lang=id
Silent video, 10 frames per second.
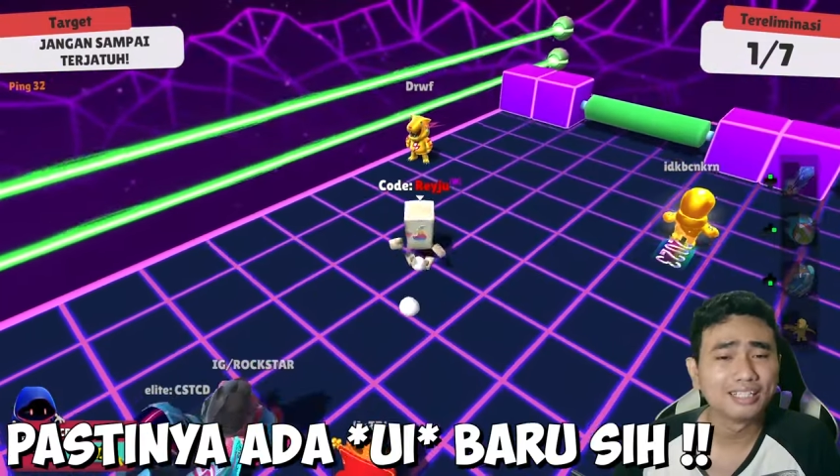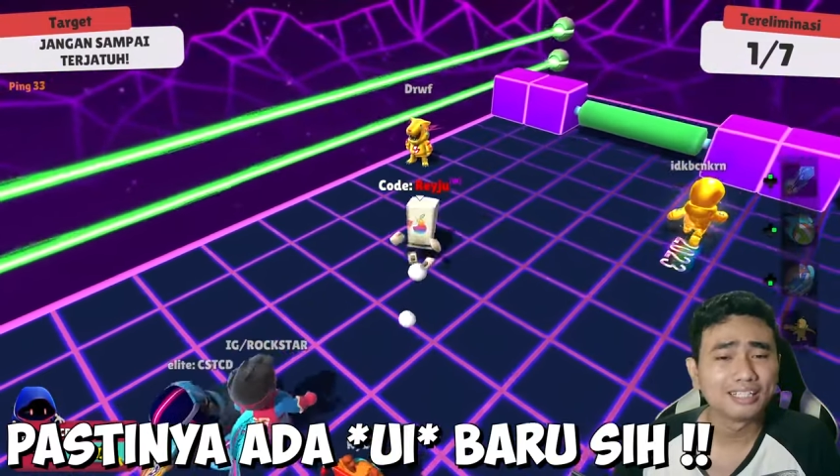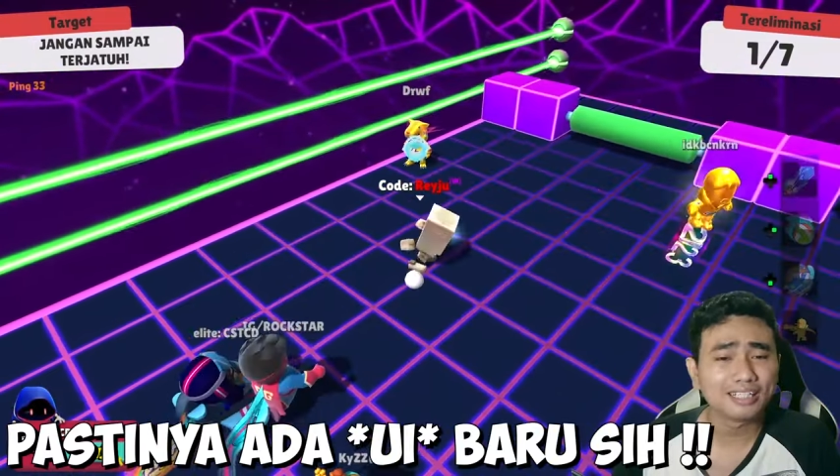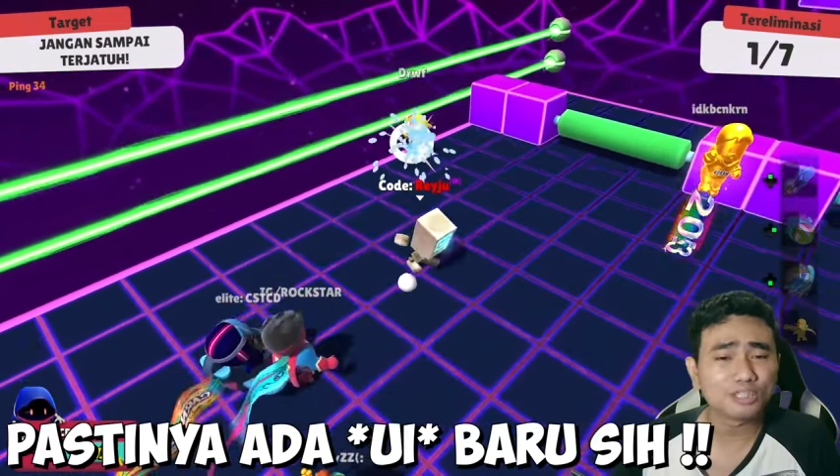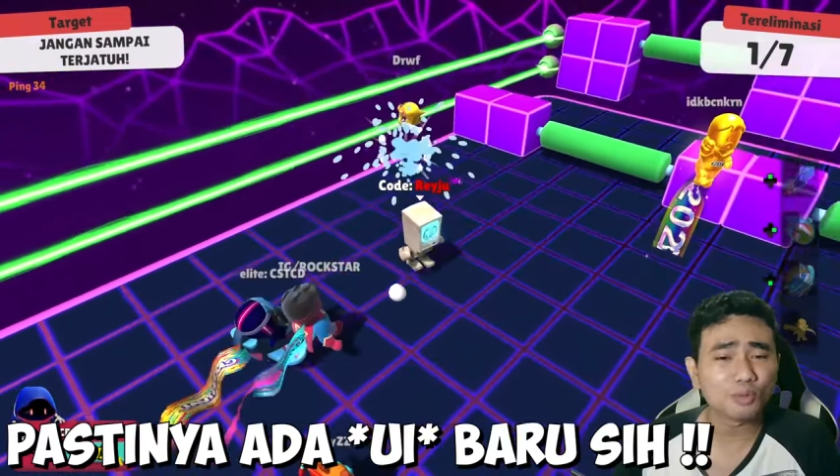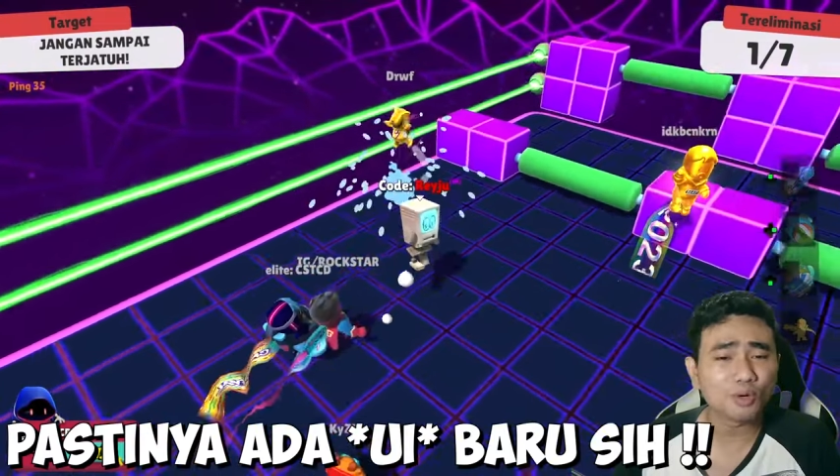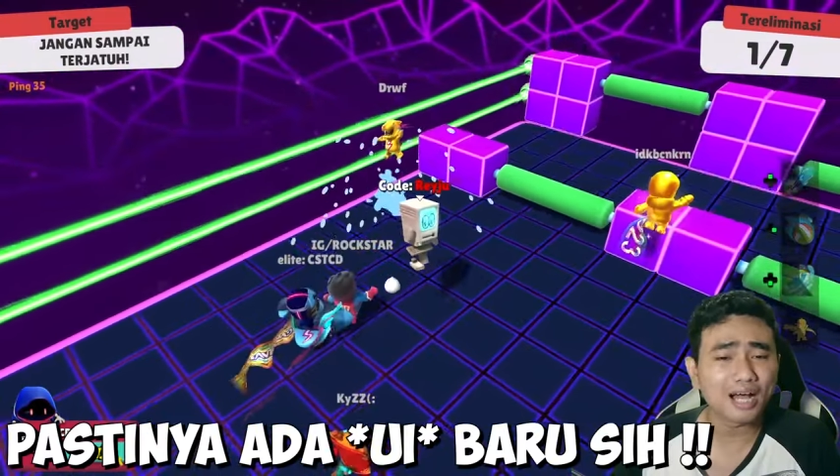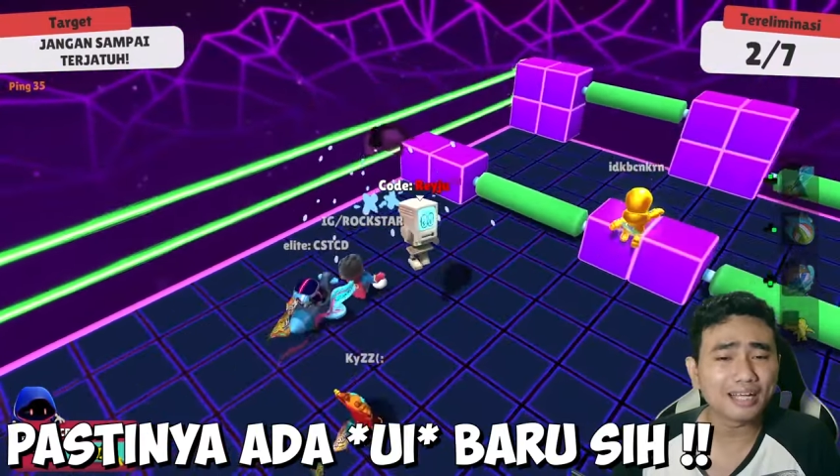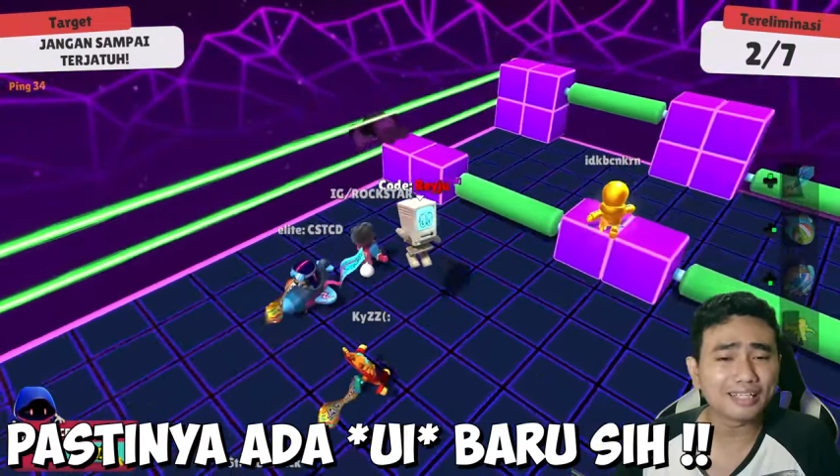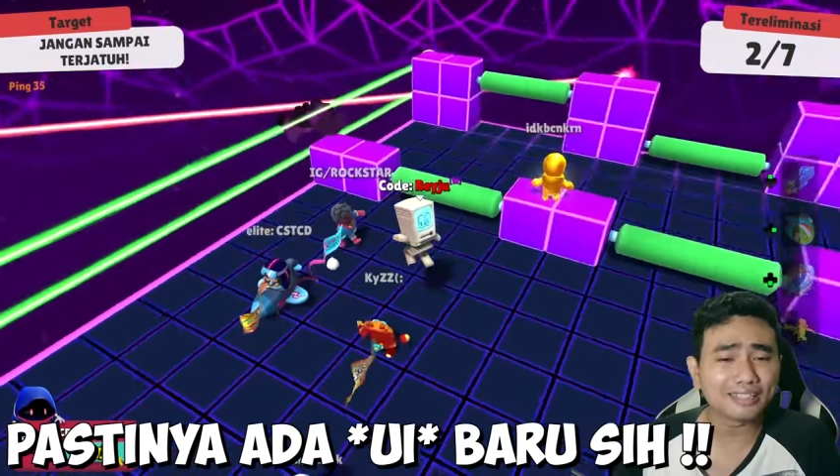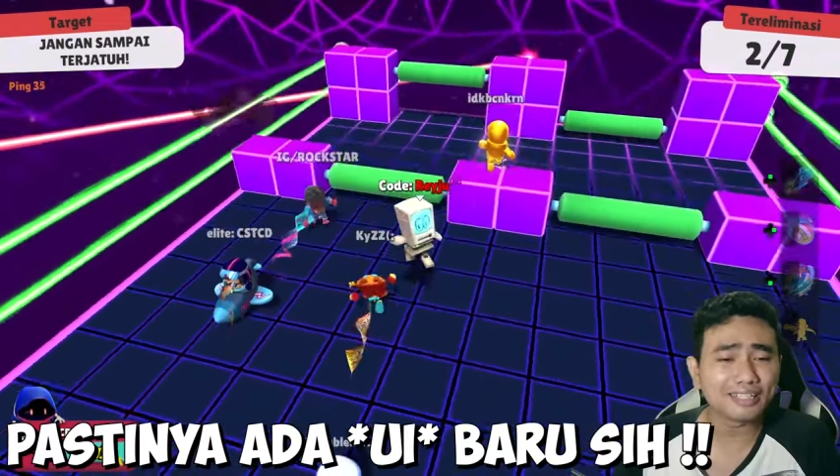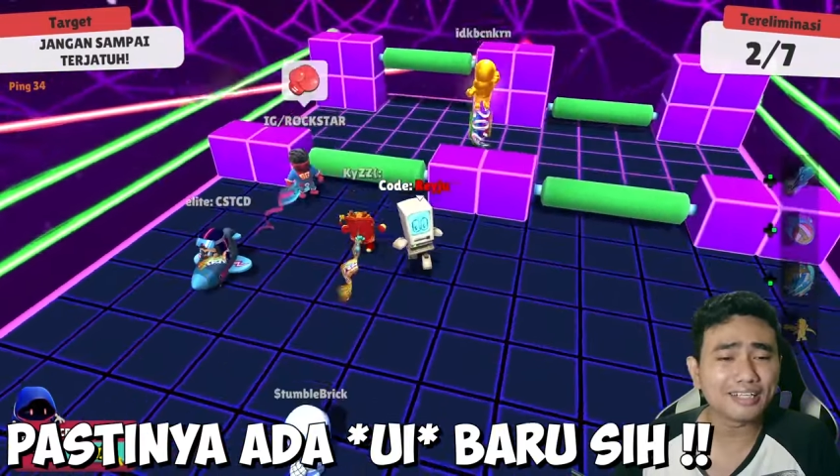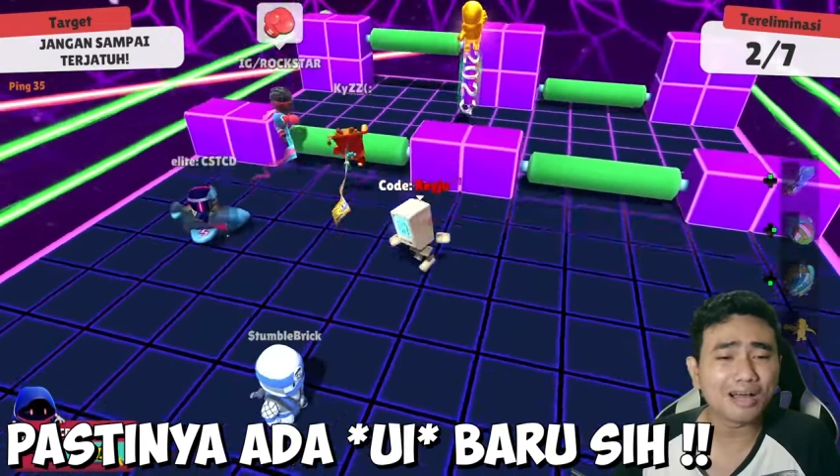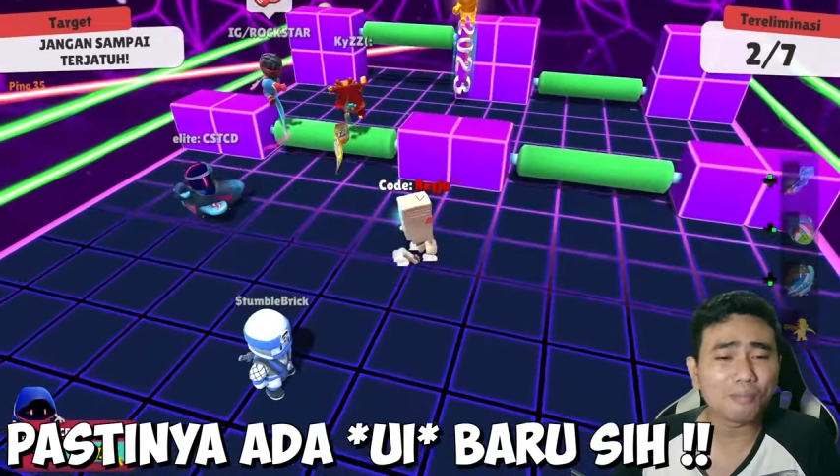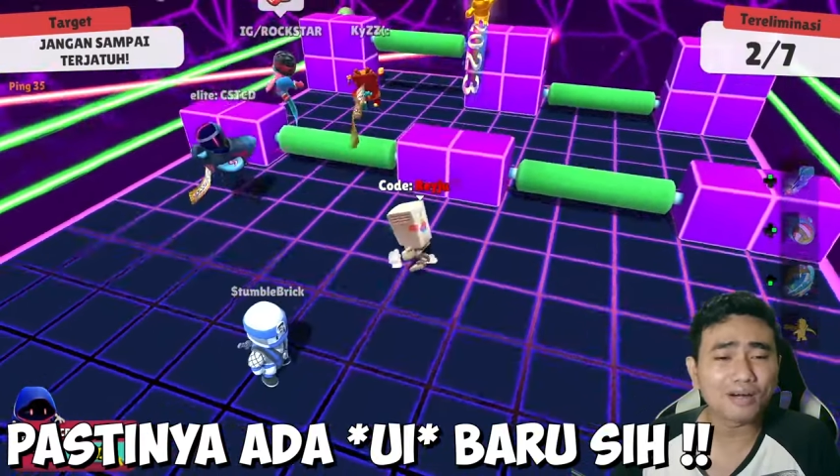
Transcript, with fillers: Dan semoga aja tidak